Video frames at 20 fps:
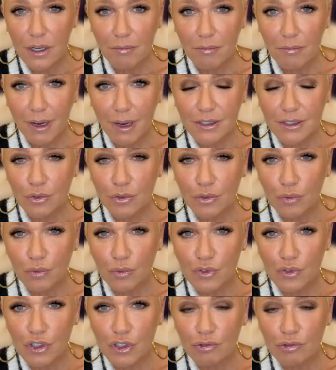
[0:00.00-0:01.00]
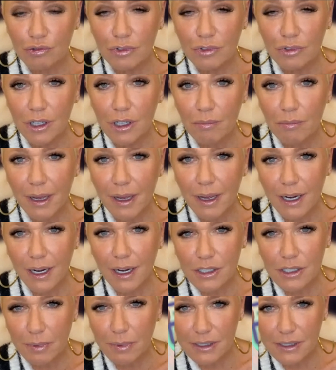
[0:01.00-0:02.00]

mas eu não consigo não parar de